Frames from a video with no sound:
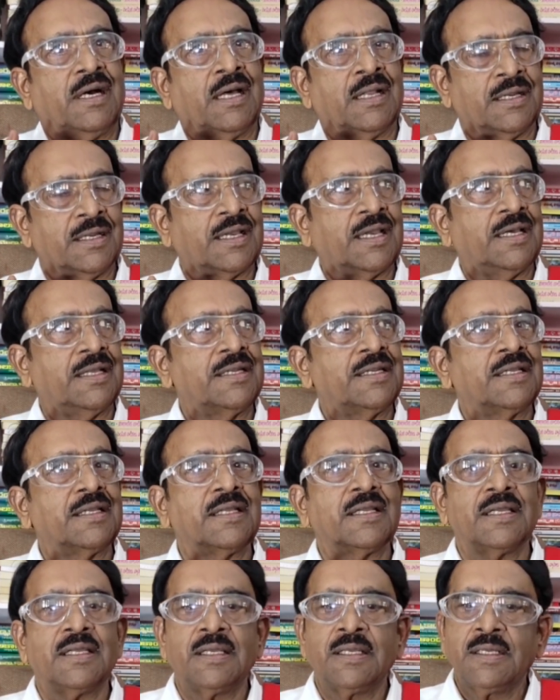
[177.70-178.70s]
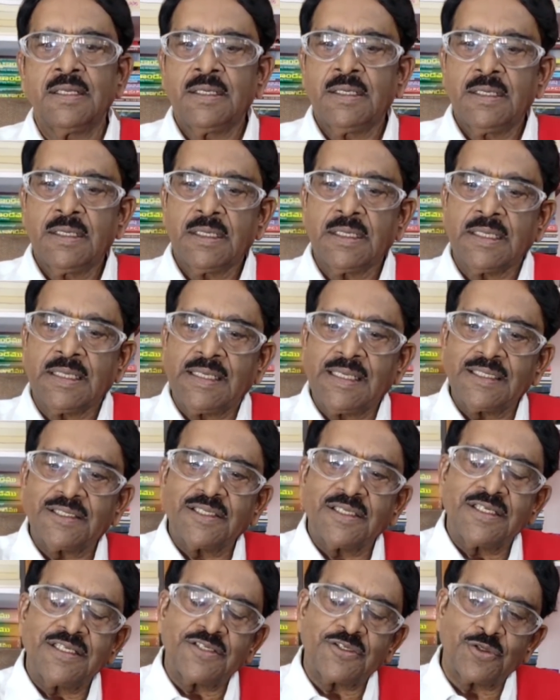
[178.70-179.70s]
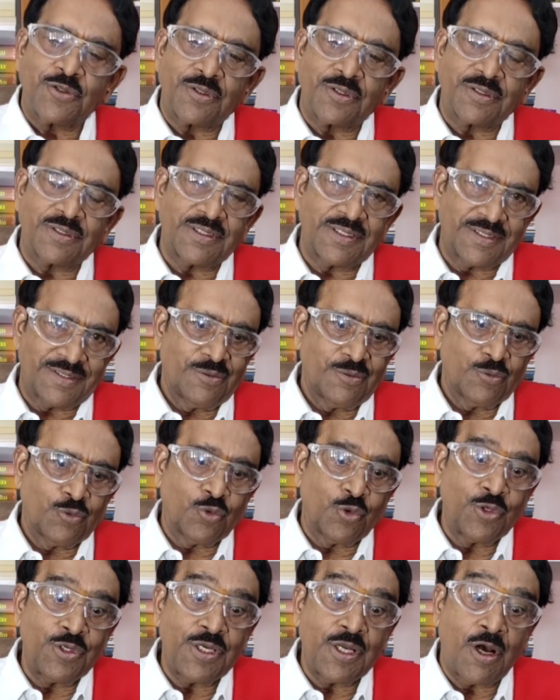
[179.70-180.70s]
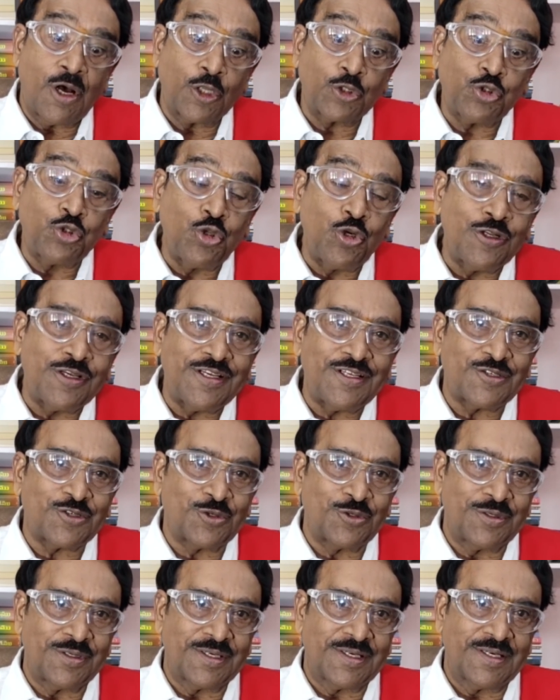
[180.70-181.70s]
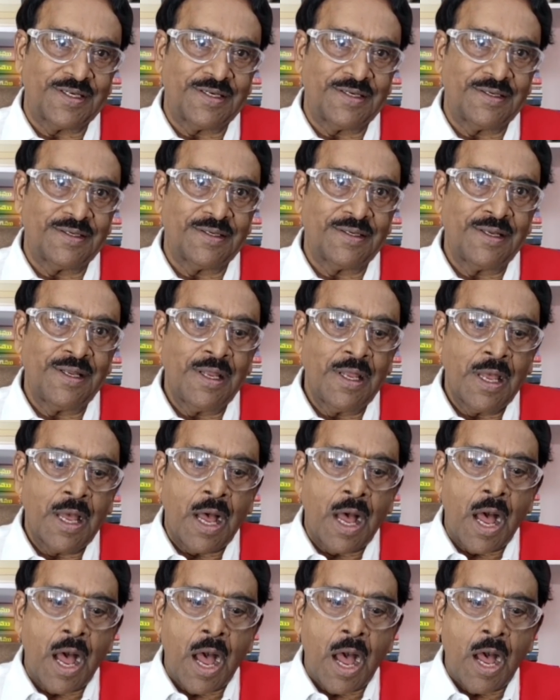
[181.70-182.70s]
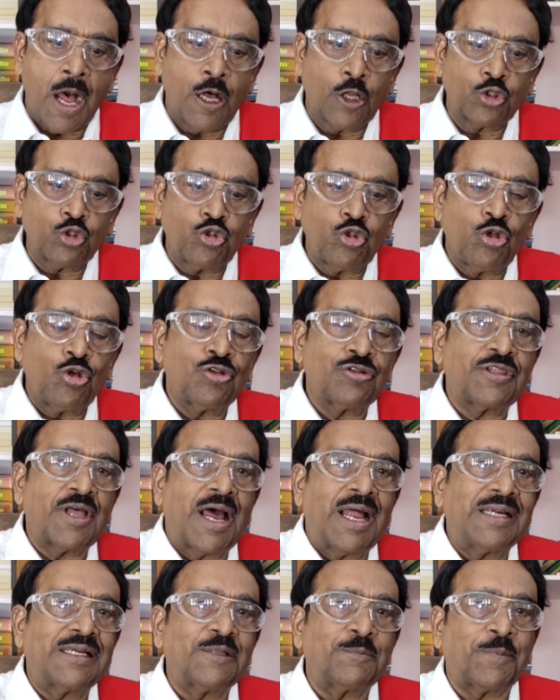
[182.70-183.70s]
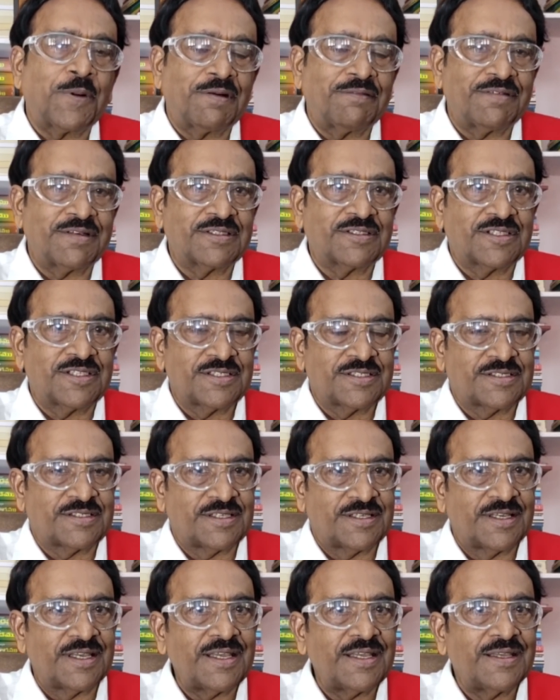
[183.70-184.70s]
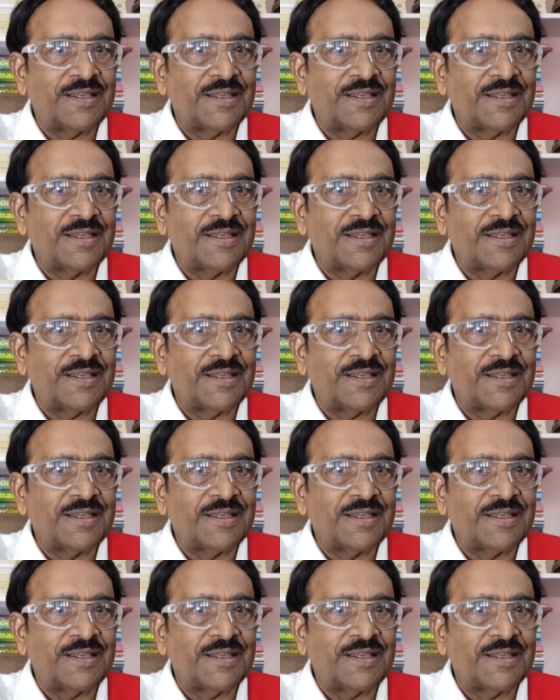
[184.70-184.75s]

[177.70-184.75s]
అనగానే గీత గీసుంటుంది కొన్ని హద్దులు గీసుంటాయండి ఆ హద్దులు దాటి ప్రవర్తిస్తే